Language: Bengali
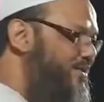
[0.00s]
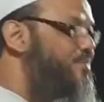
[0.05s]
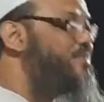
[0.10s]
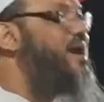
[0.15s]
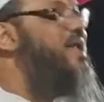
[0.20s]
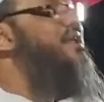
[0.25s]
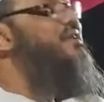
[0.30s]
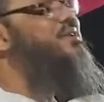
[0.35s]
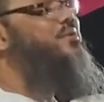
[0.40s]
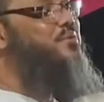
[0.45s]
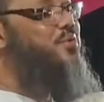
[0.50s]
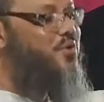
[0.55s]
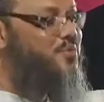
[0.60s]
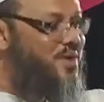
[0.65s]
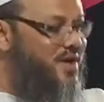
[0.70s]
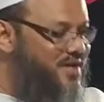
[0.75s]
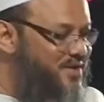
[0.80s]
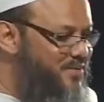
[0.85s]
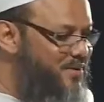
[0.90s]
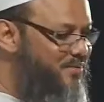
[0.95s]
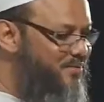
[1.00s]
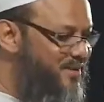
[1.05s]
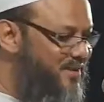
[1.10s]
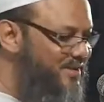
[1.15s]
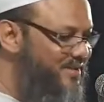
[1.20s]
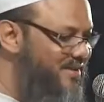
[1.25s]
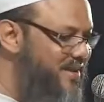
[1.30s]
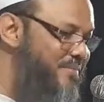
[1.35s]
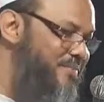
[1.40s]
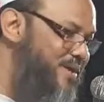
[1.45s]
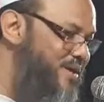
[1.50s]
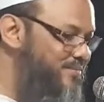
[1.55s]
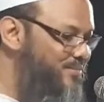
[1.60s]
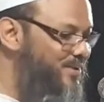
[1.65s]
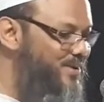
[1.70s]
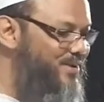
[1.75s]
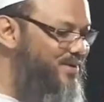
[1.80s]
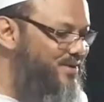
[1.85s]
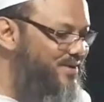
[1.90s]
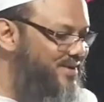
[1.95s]
তুমি আলাদা করবা কিভাবে আমাকে
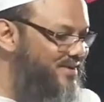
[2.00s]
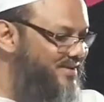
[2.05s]
বলো